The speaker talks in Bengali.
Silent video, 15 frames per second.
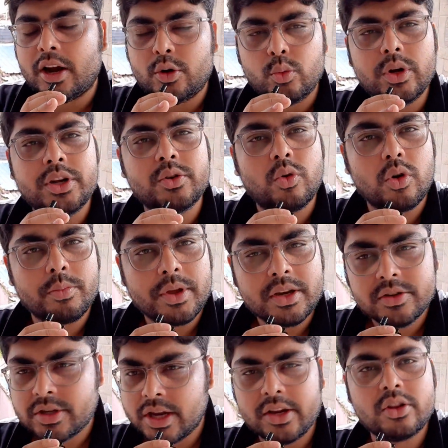টুইট করবেন
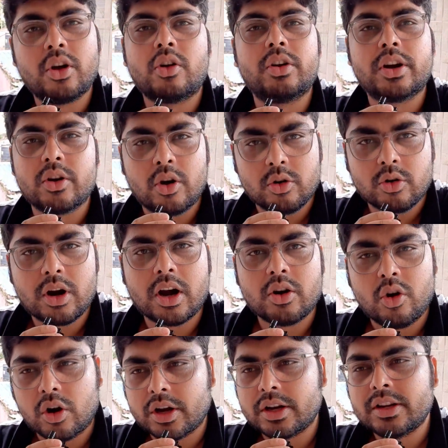যে এই ধরনের ঘটনা আর
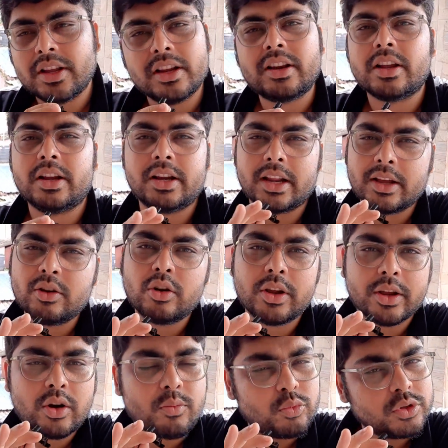ঘটেনি এটা এগুলো
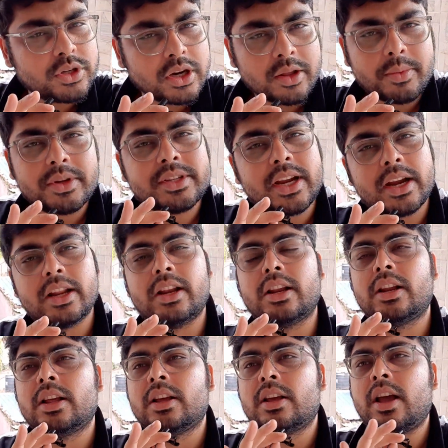এগুলো বুঝে নেবে চ্যানেল
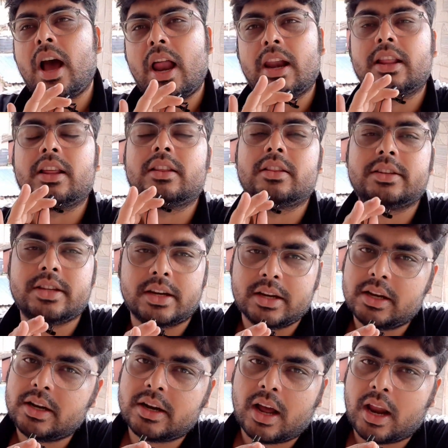আলাদা আলাদা
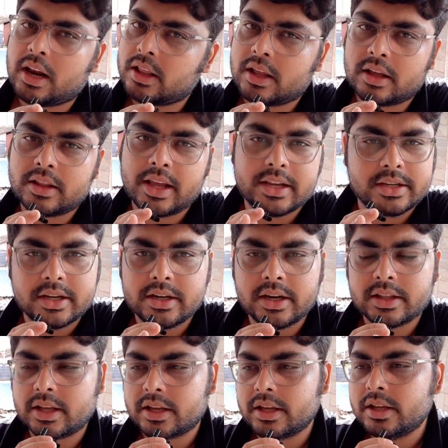চ্যানেলের আলাদা আলাদা
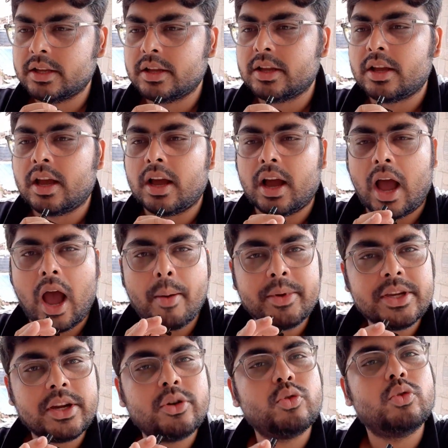এজেন্ডা থাকে আমি
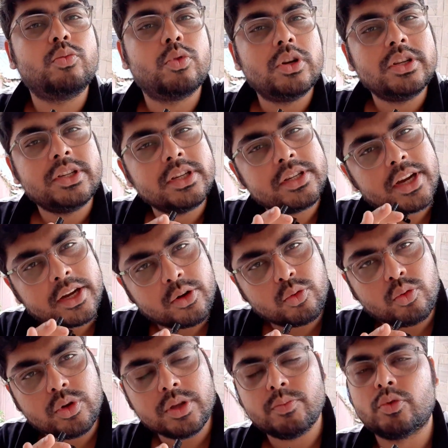যেটুকু বলছি
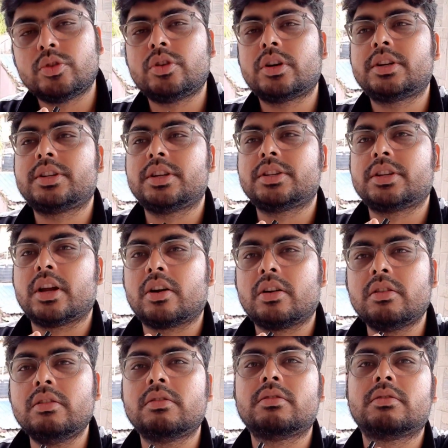সেটুকুই বোঝার চেষ্টা
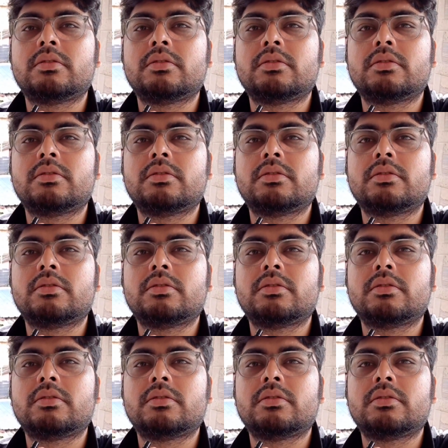করো